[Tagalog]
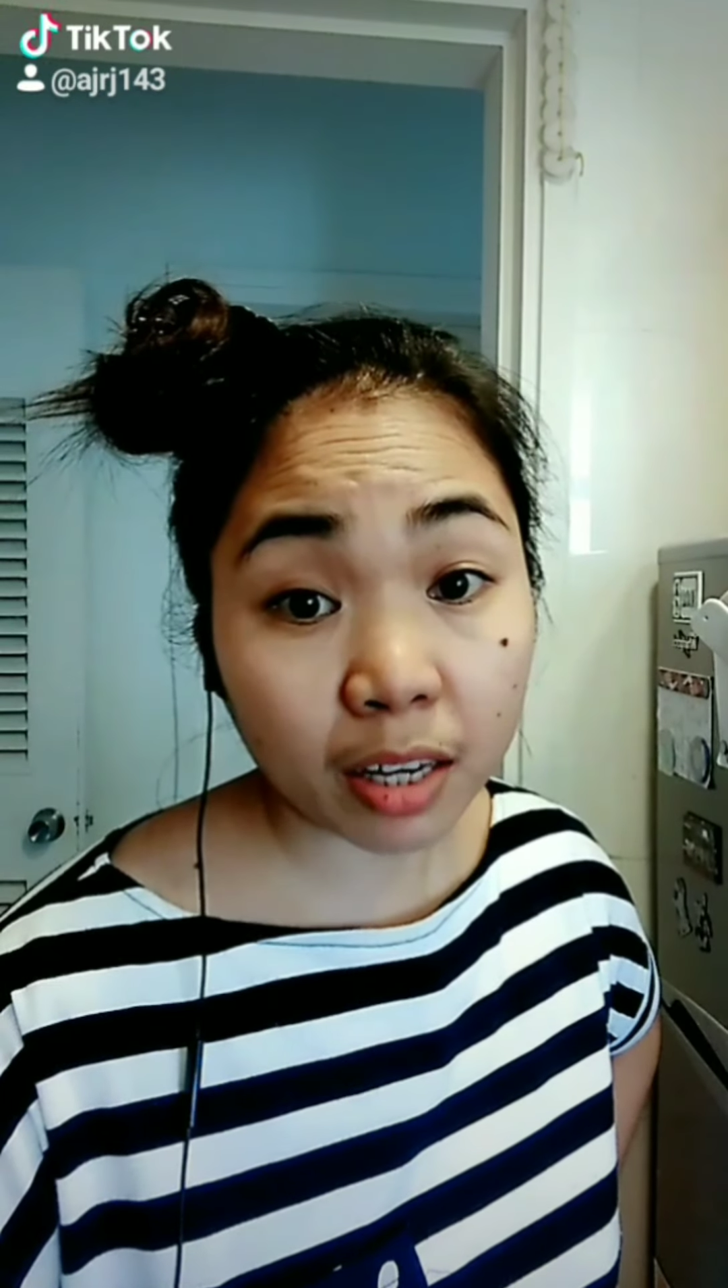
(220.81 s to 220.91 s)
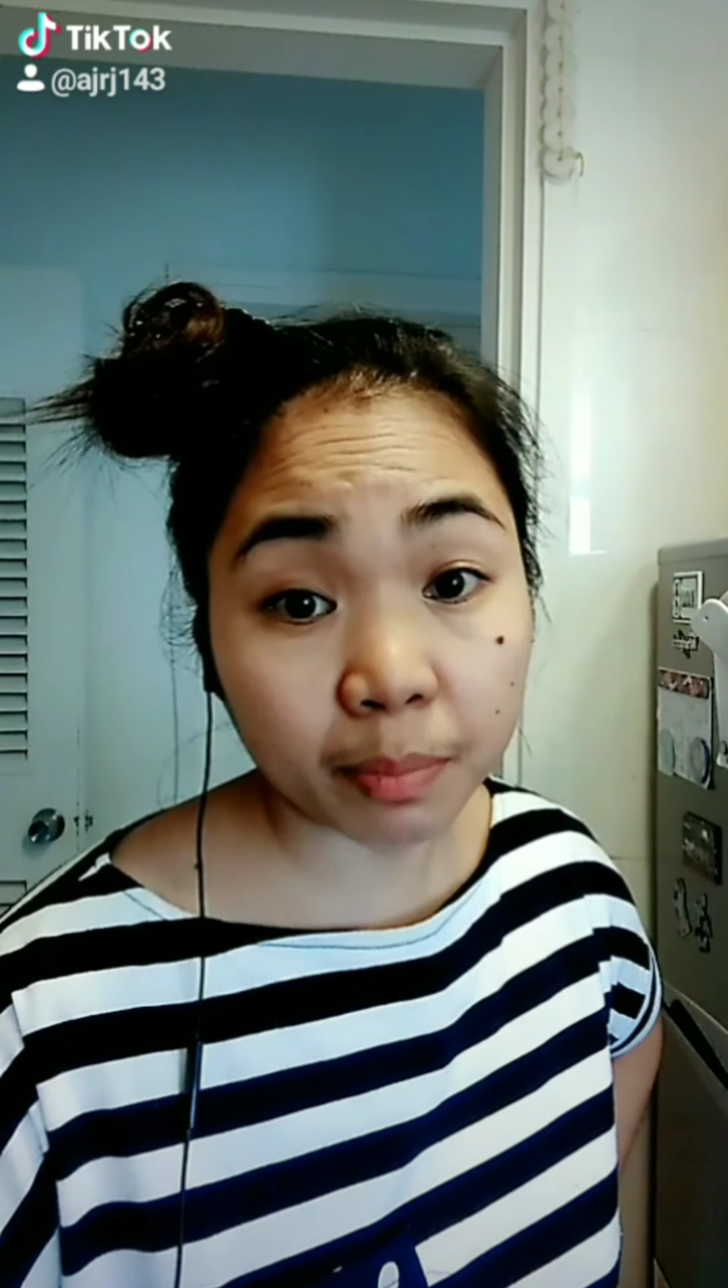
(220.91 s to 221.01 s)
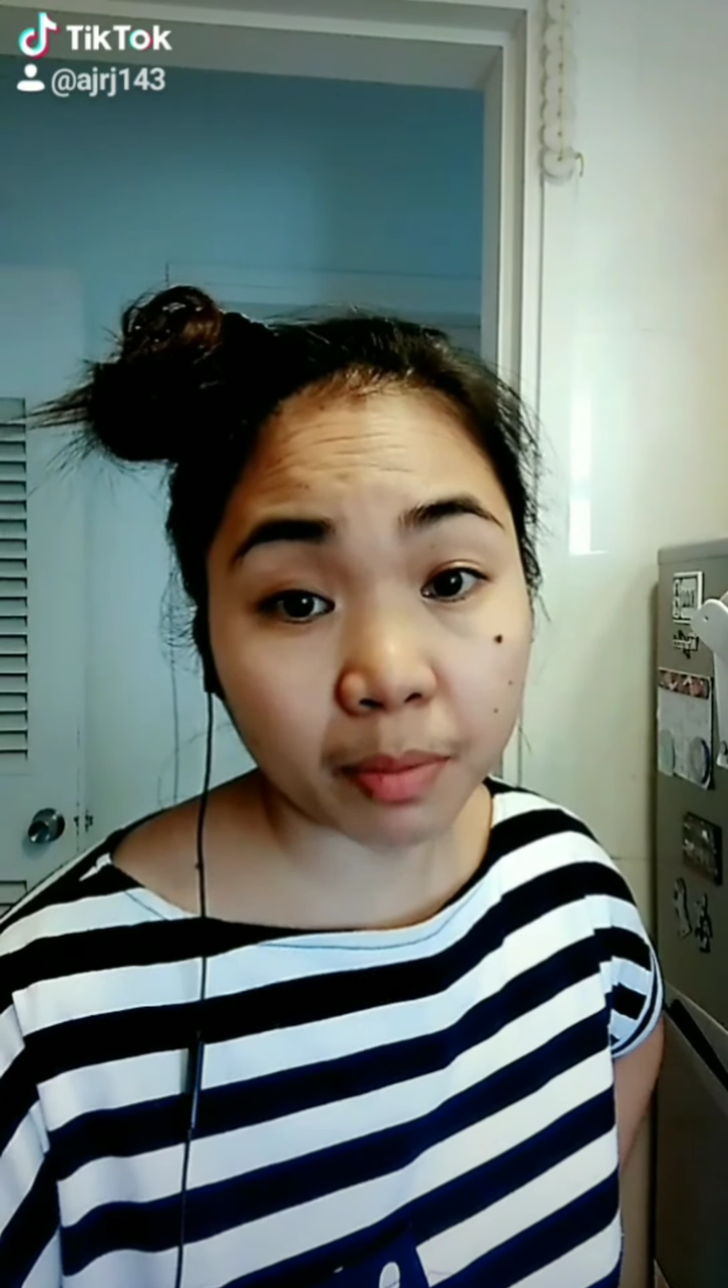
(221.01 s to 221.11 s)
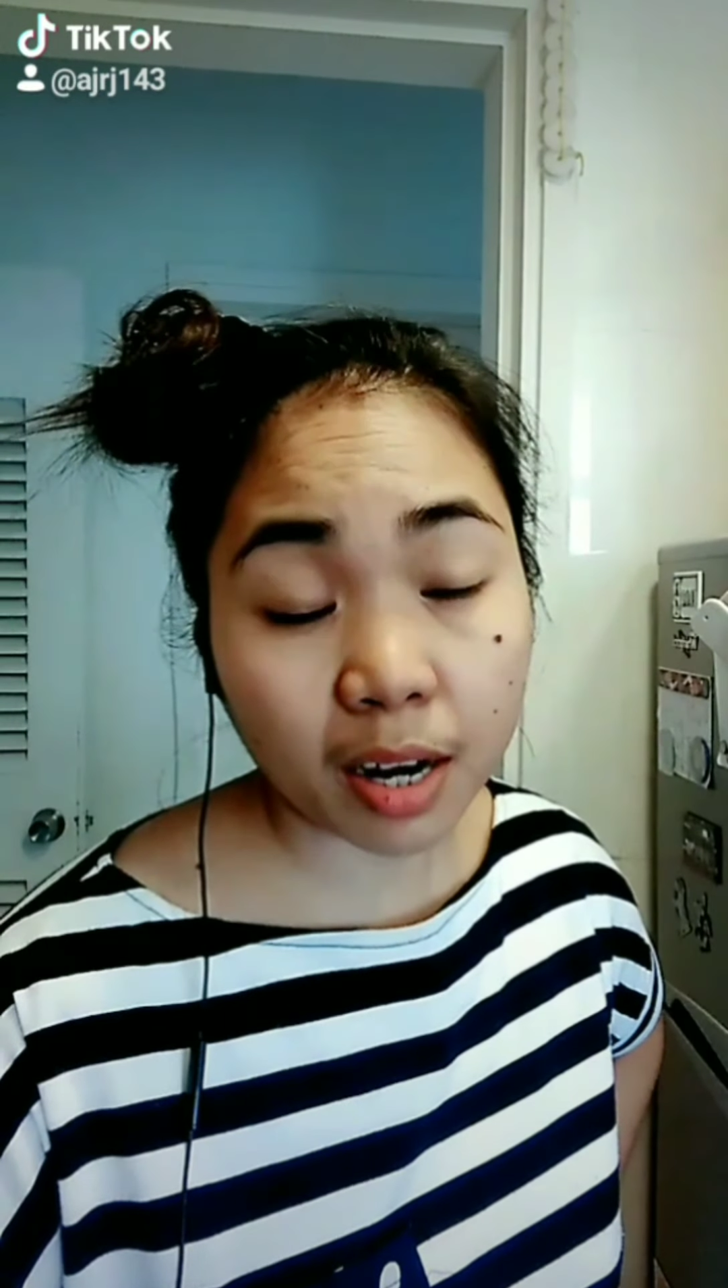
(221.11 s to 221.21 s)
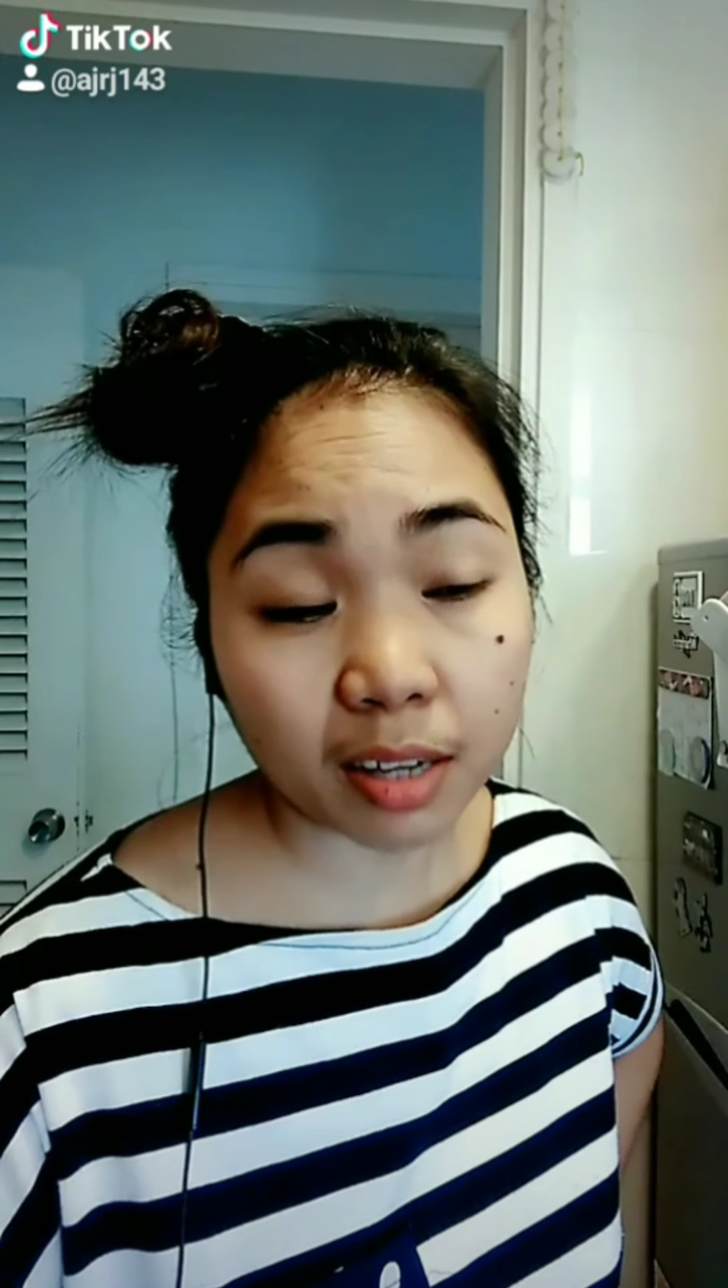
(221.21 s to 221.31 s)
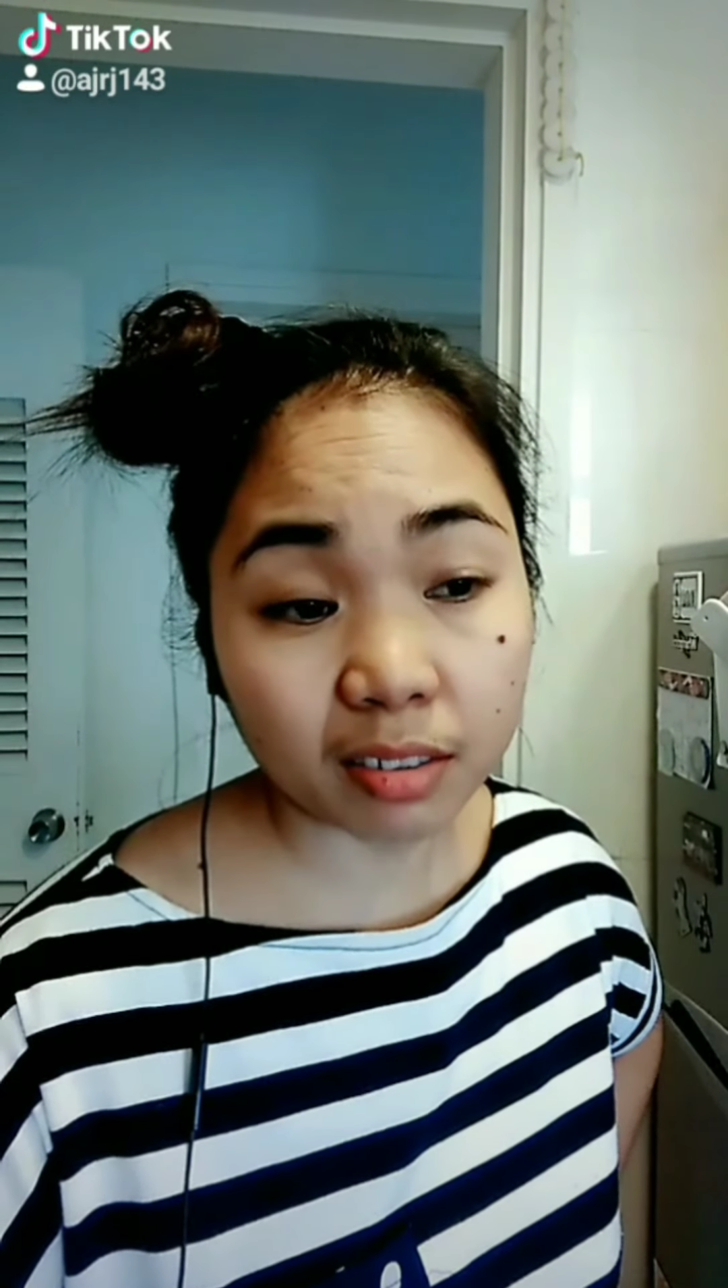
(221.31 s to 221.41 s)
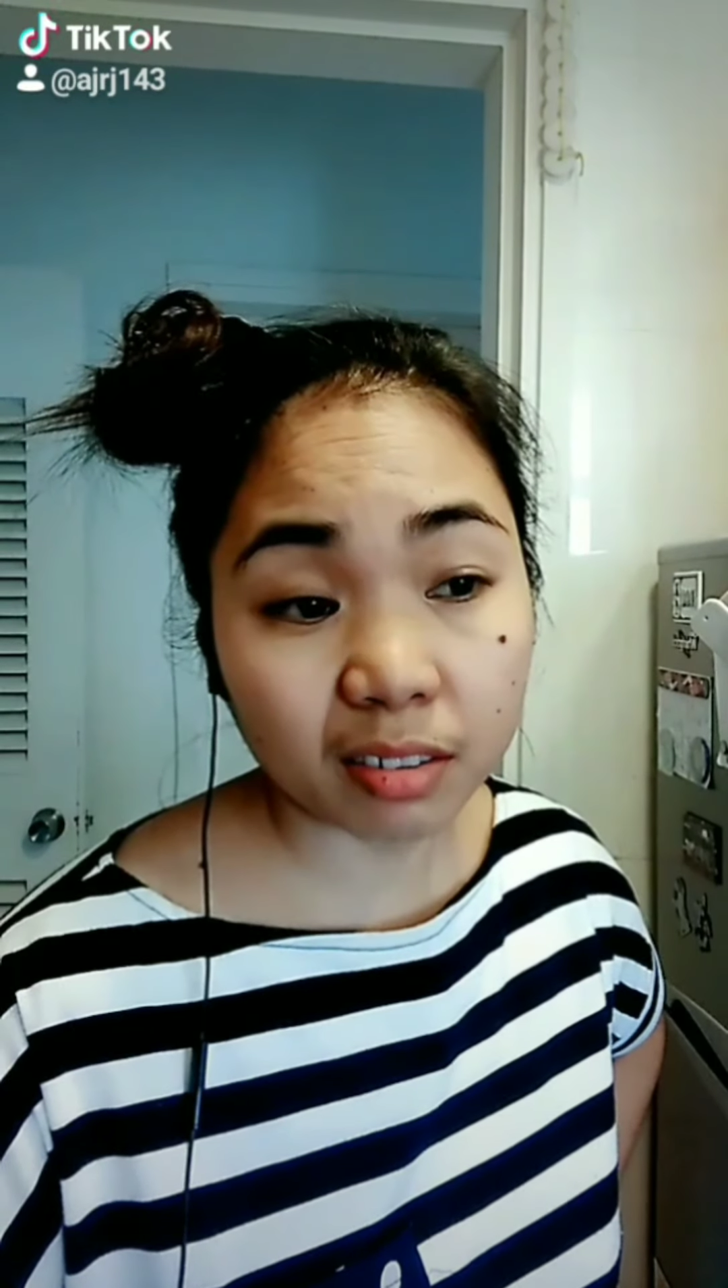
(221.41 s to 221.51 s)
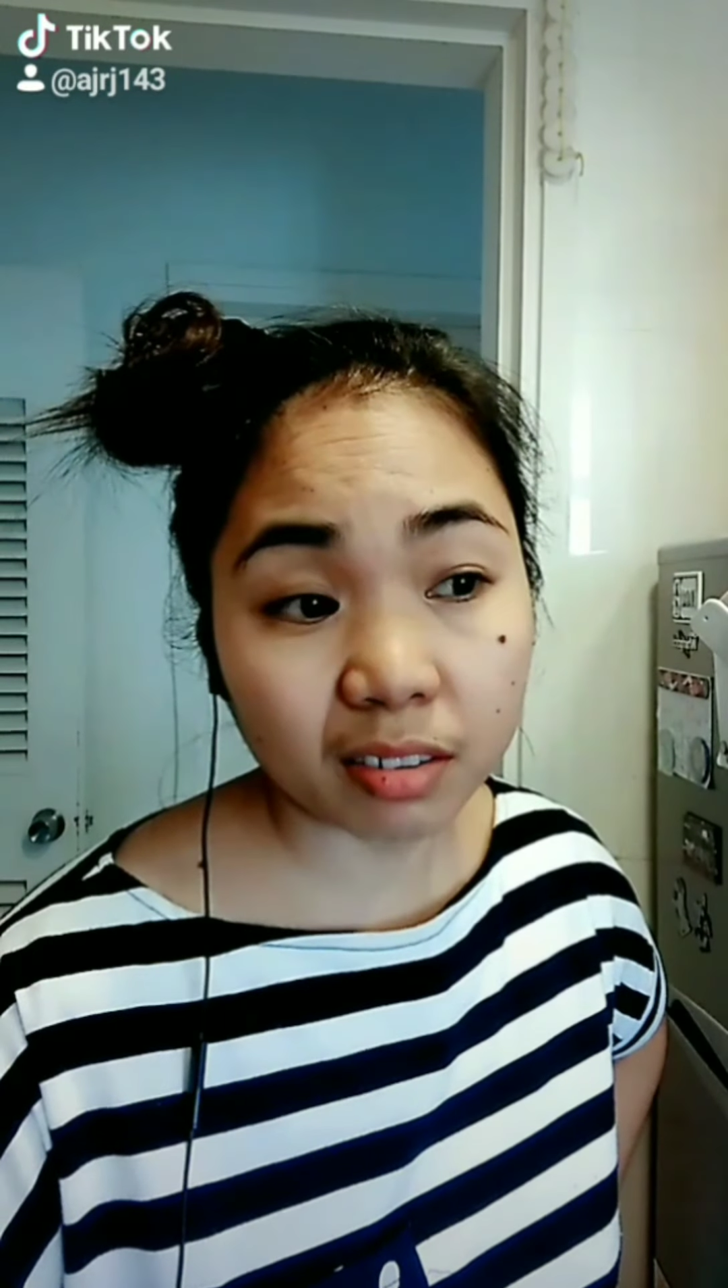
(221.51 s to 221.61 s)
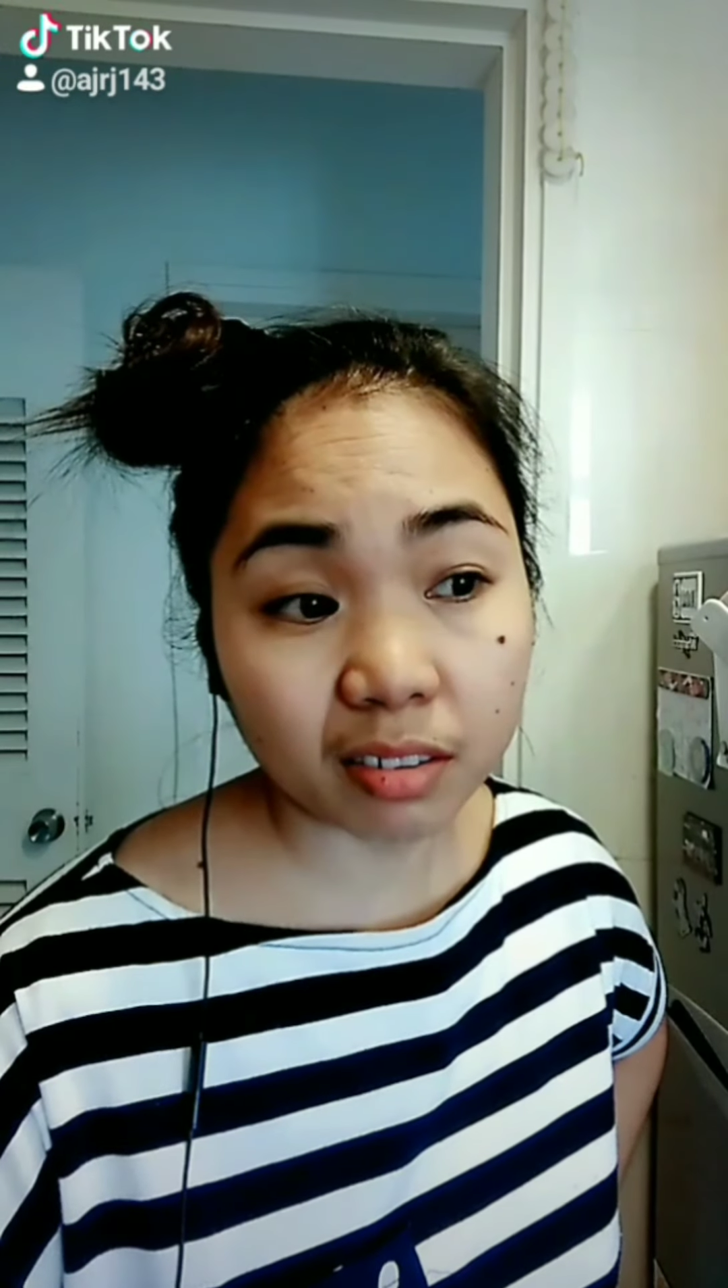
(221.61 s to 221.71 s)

Ermat,